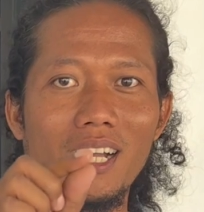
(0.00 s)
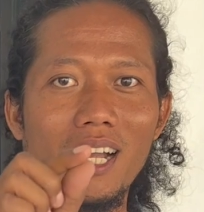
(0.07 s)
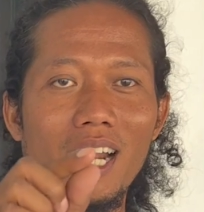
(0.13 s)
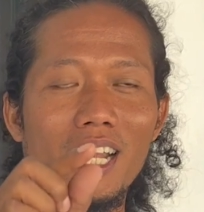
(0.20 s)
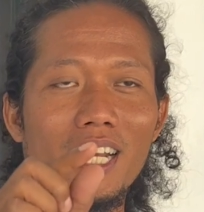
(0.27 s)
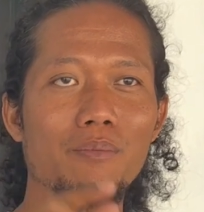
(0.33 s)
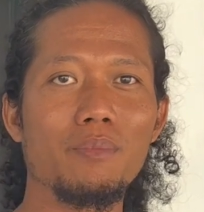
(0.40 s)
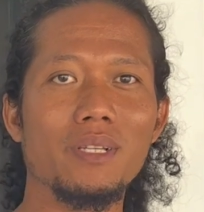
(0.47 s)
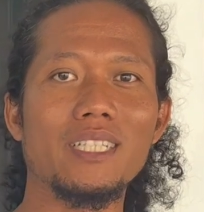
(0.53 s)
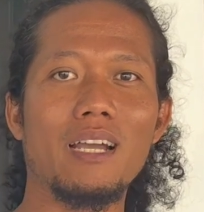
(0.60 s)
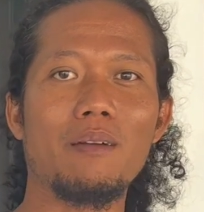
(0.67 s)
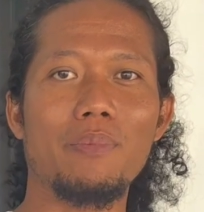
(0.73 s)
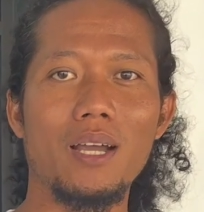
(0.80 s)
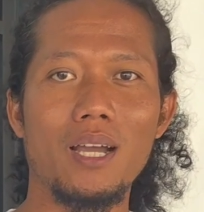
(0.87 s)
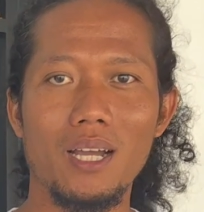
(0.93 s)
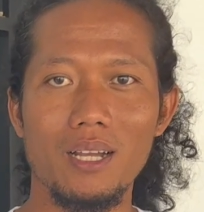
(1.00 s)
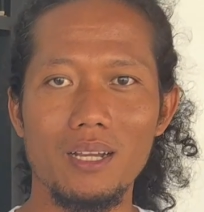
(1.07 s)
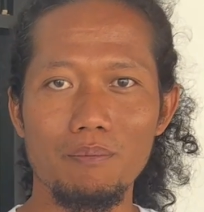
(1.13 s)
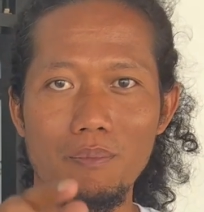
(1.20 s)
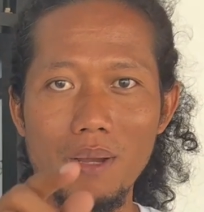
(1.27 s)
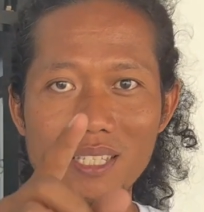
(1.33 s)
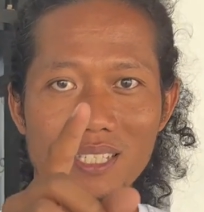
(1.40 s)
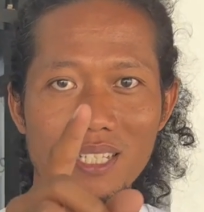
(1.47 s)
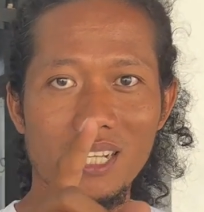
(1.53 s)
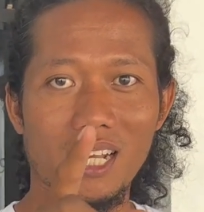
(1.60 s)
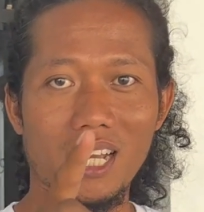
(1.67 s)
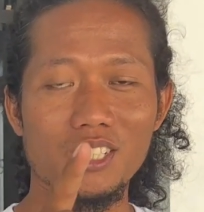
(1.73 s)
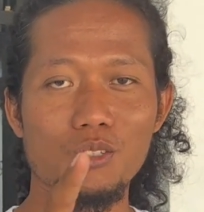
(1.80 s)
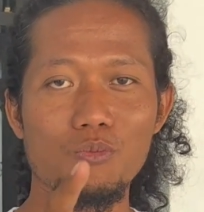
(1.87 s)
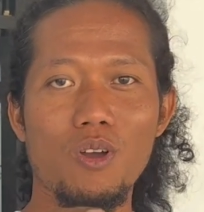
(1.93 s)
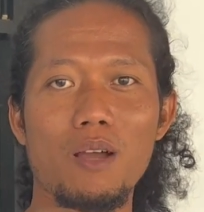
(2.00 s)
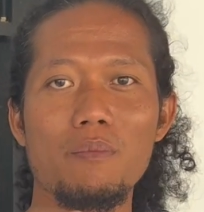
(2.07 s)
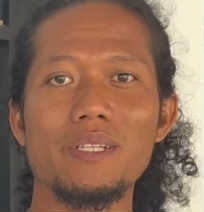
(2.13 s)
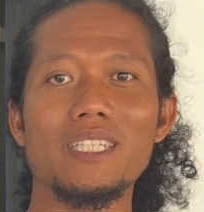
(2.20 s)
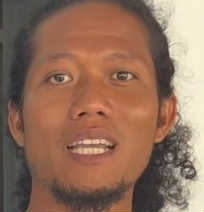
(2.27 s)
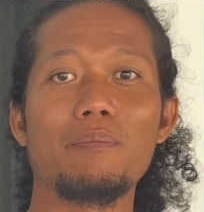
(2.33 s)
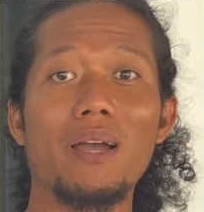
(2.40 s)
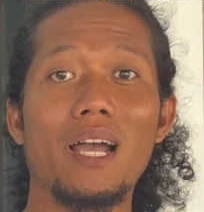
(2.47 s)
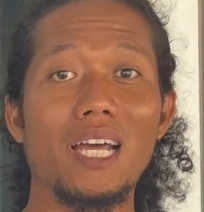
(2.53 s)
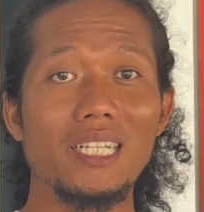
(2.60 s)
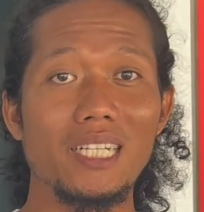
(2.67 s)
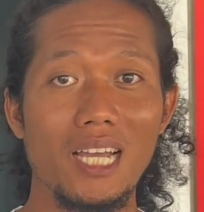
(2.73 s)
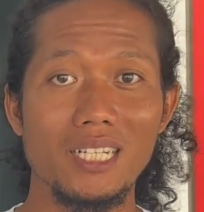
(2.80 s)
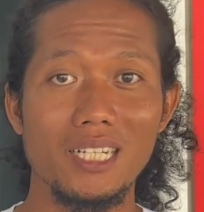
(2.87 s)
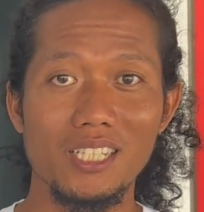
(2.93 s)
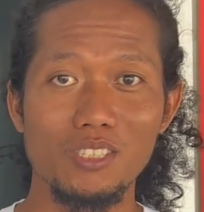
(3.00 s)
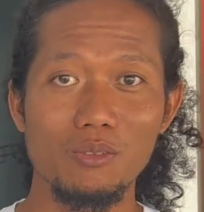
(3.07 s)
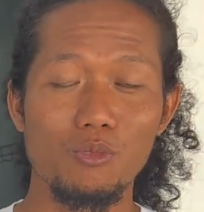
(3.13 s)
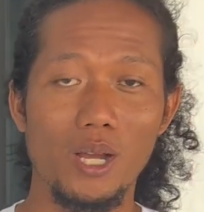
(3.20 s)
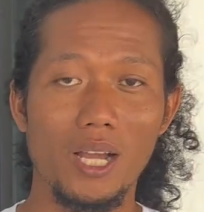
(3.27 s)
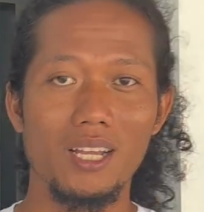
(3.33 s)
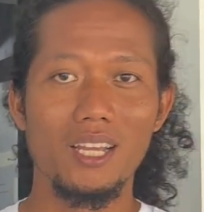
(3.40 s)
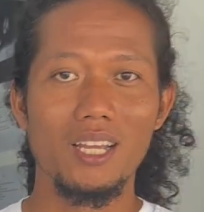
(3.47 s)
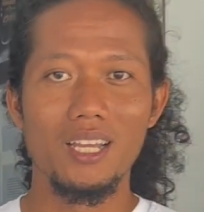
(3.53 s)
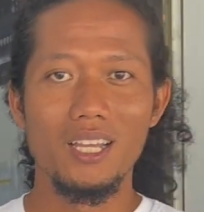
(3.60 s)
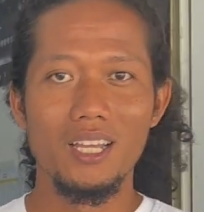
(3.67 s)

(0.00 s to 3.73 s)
Kali ini menyapa panjenengan semua, menyapa anda-anda semua